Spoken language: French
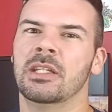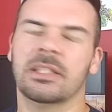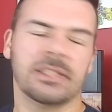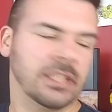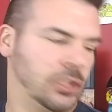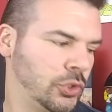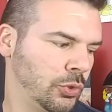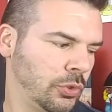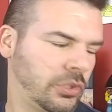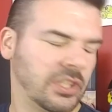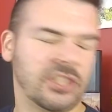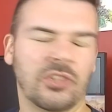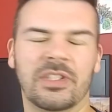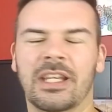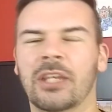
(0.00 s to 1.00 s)
c'est sûr que
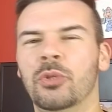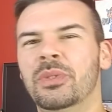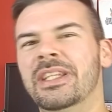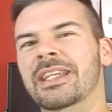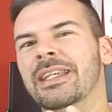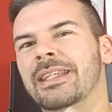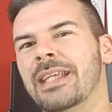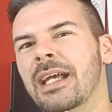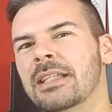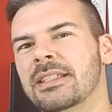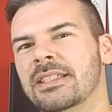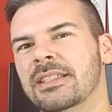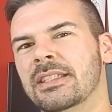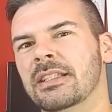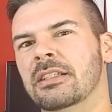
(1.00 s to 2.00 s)
si on avait eu des cartes
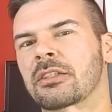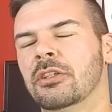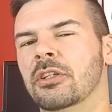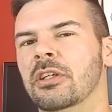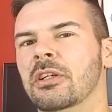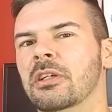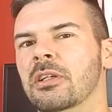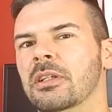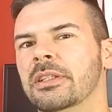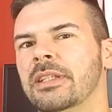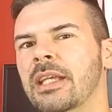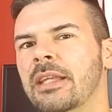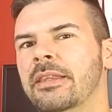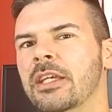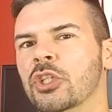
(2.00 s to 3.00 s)
style euh,
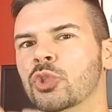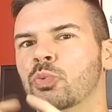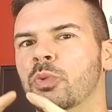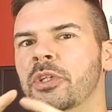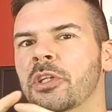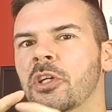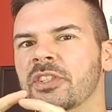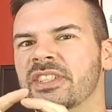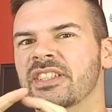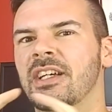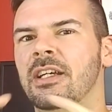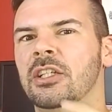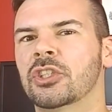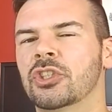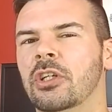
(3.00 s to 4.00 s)
cartes à jouer
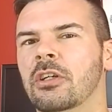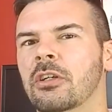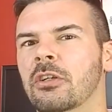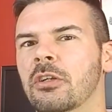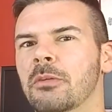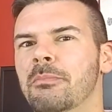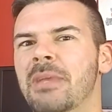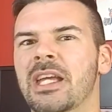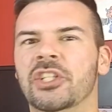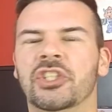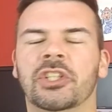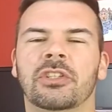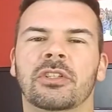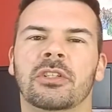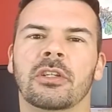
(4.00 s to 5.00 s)
ordinaires, genre euh,
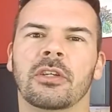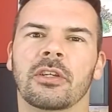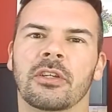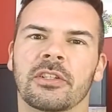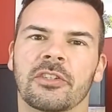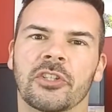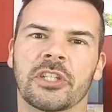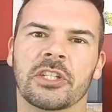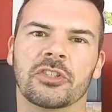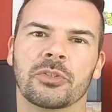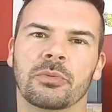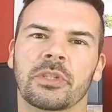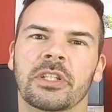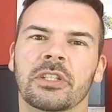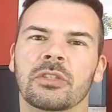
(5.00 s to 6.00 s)
Magic de
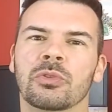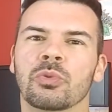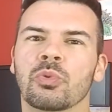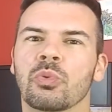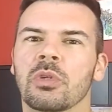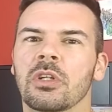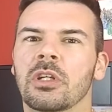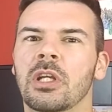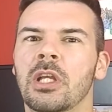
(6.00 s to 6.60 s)
Gathering ou